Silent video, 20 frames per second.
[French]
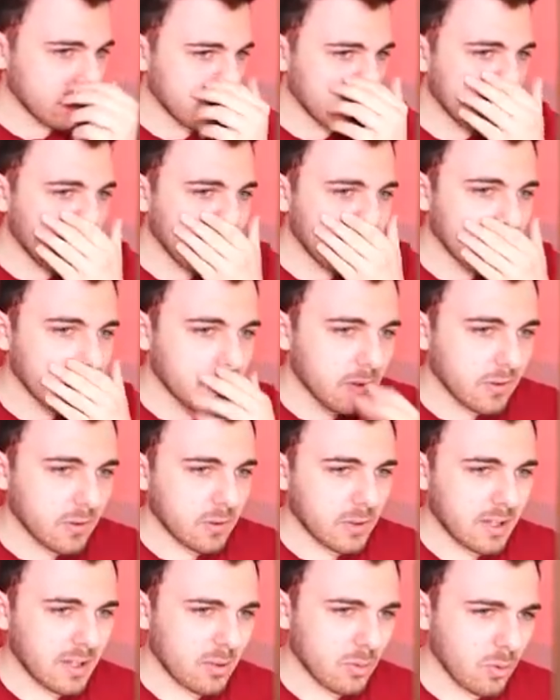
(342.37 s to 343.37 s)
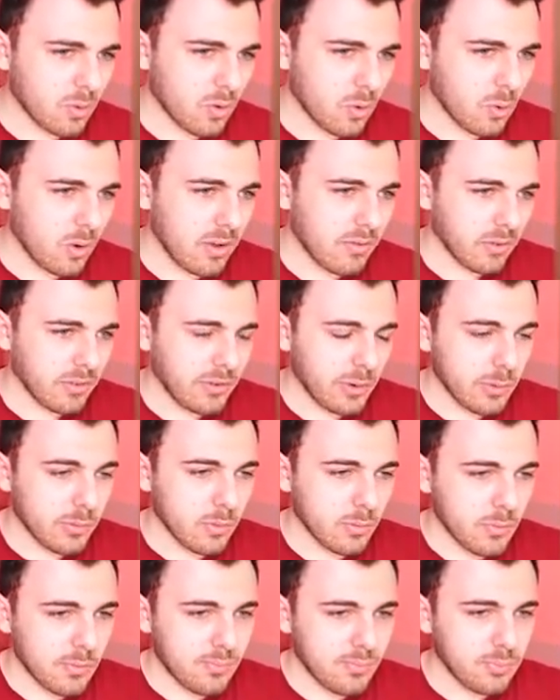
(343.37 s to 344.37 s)
Oh my god. Ok, donc en gros, les ventilos
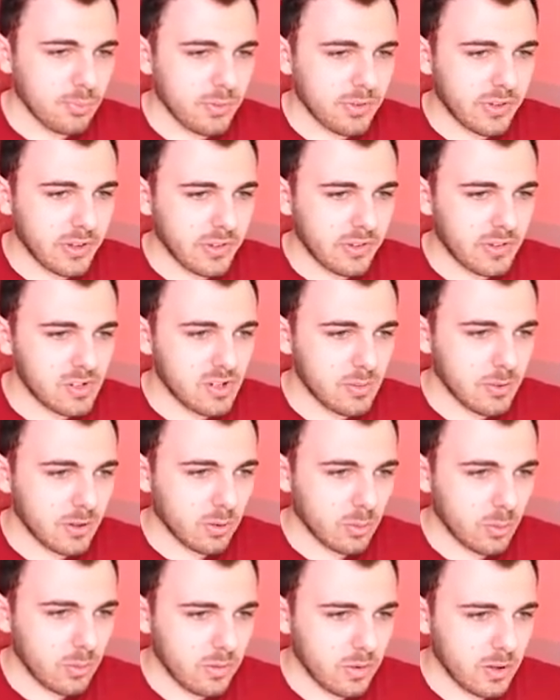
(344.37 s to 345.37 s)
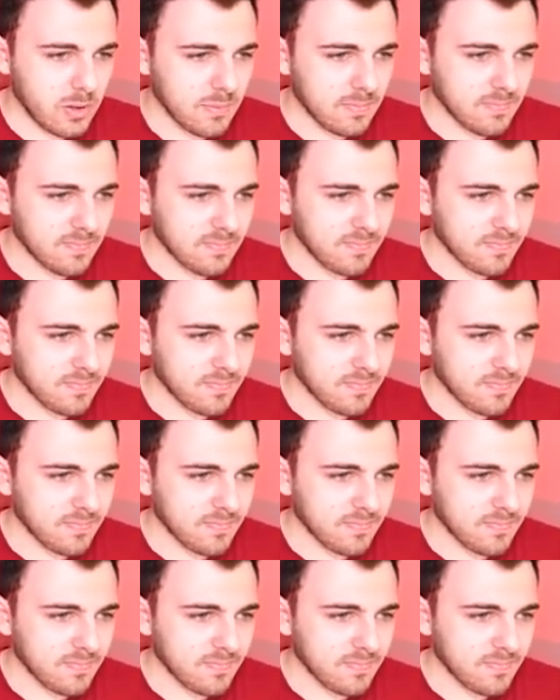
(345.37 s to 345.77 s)
vont me pousser, si j'ai bien suivi.